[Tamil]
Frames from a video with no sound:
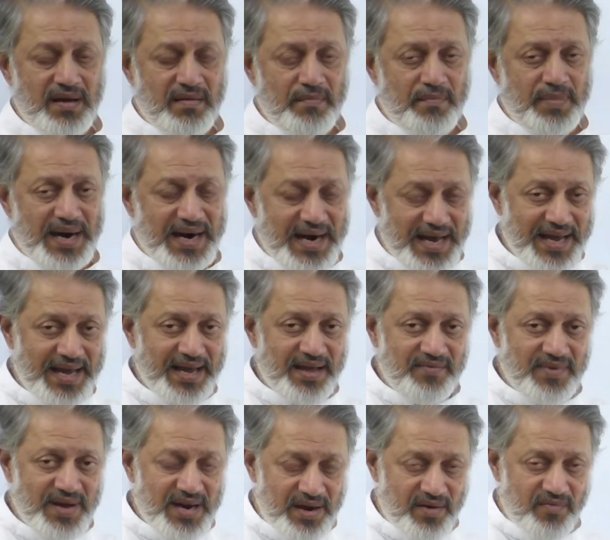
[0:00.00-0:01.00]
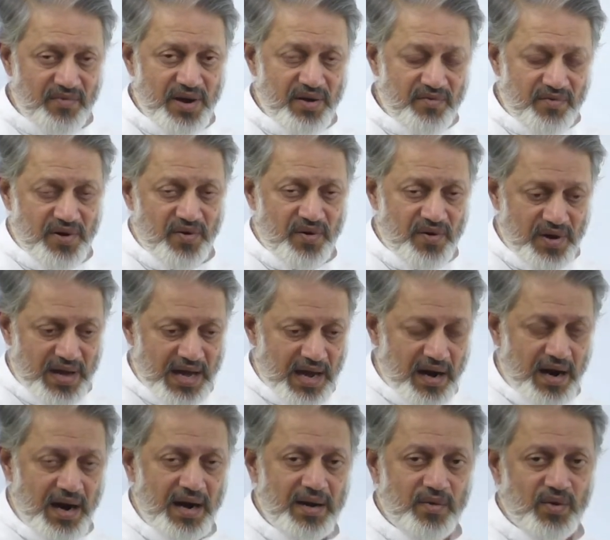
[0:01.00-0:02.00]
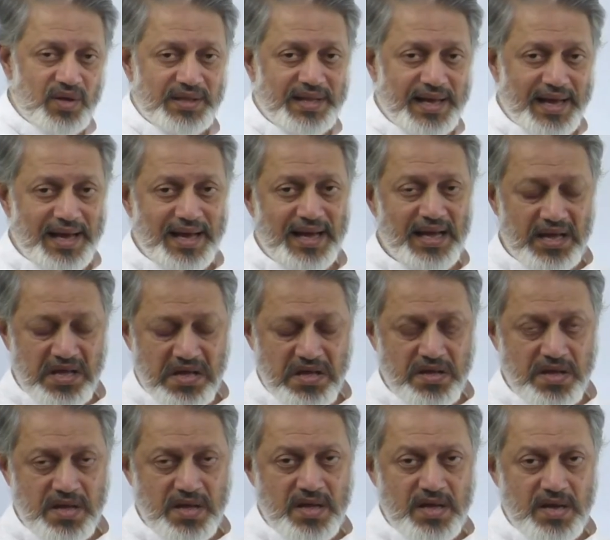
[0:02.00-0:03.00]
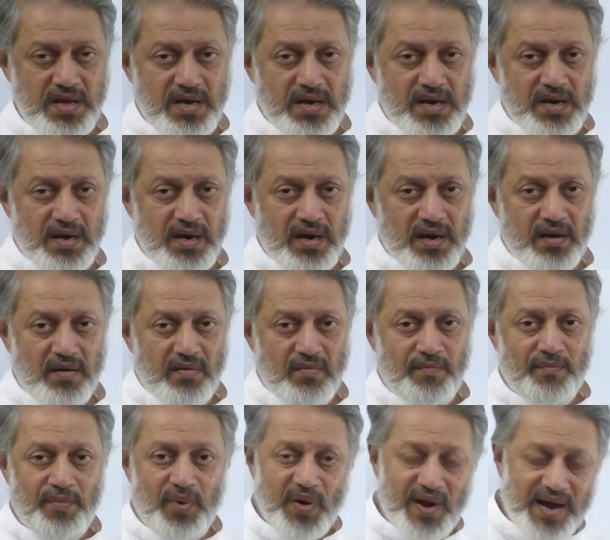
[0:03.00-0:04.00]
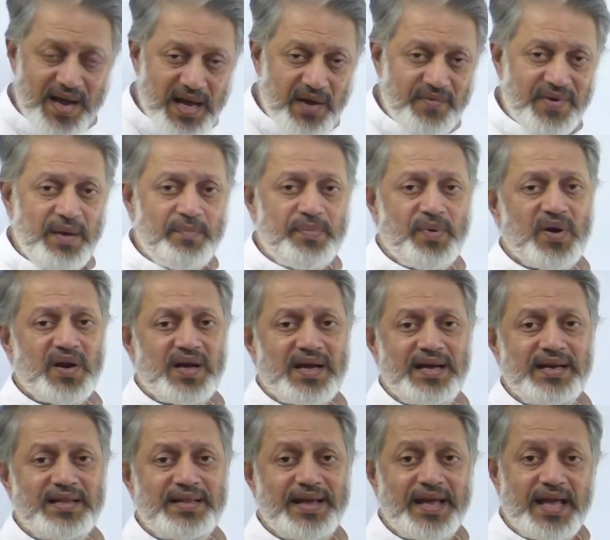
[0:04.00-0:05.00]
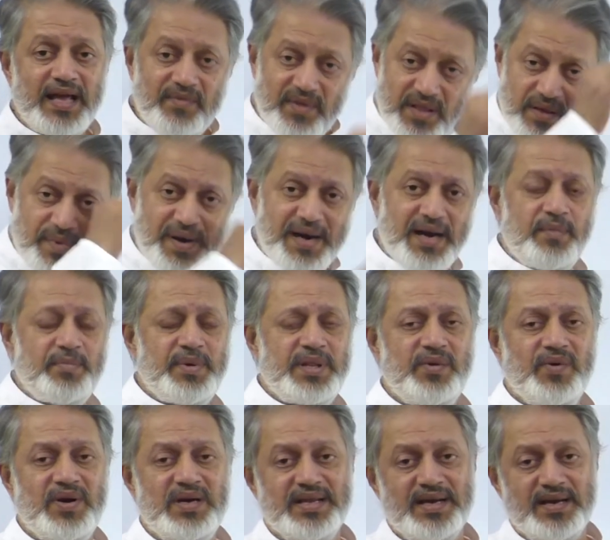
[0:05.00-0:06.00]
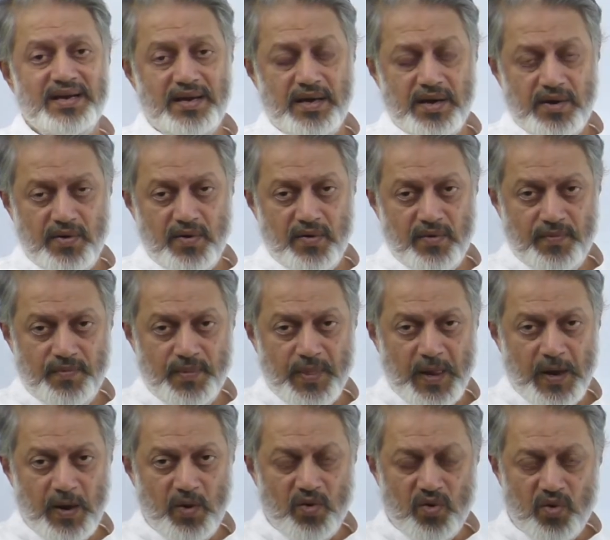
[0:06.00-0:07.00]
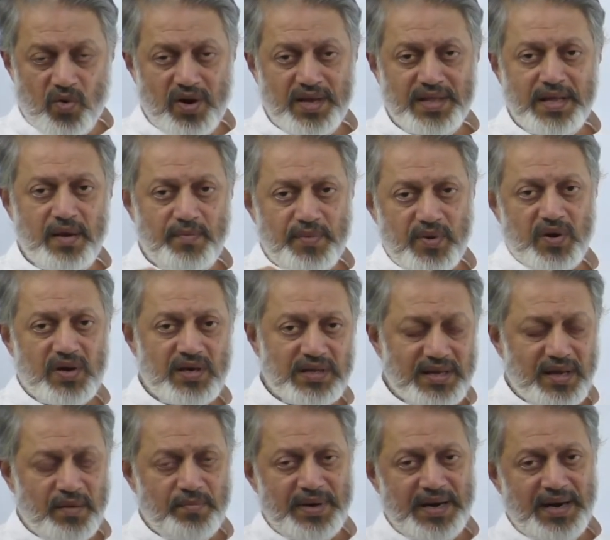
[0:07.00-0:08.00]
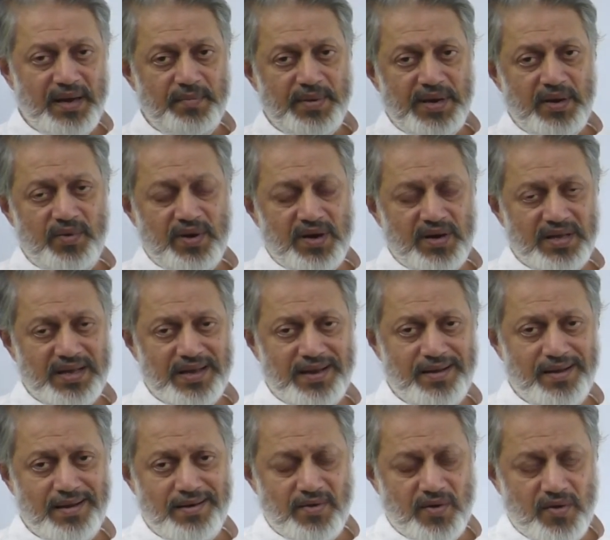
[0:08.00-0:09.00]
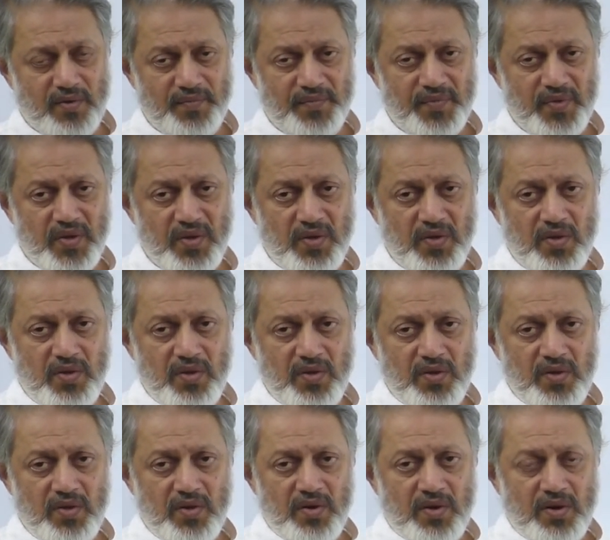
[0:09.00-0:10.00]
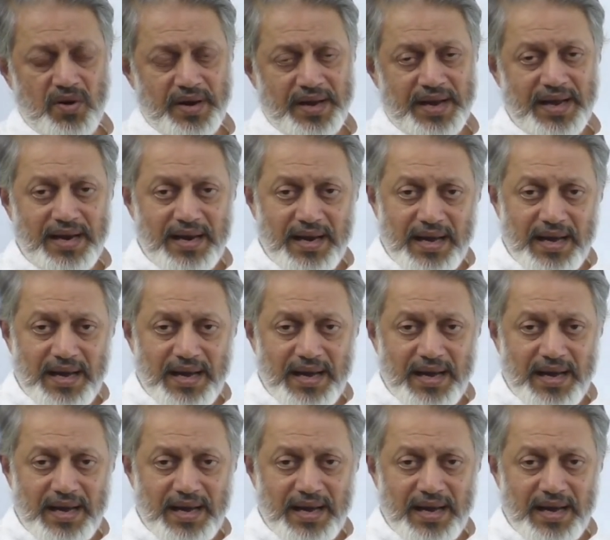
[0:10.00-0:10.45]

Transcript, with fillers: பழைய இமன் இவனுடைய ஆள் ஒருத்தன் பிறக்கவே பிறக்கிறதுக்கே வந்து பழைய பதிவுகள் தான் காரணம் ஒரு குழந்தையா பிறக்கிறதுக்கே பழைய பதிவுகள் தான் காரணம் ஏன்னா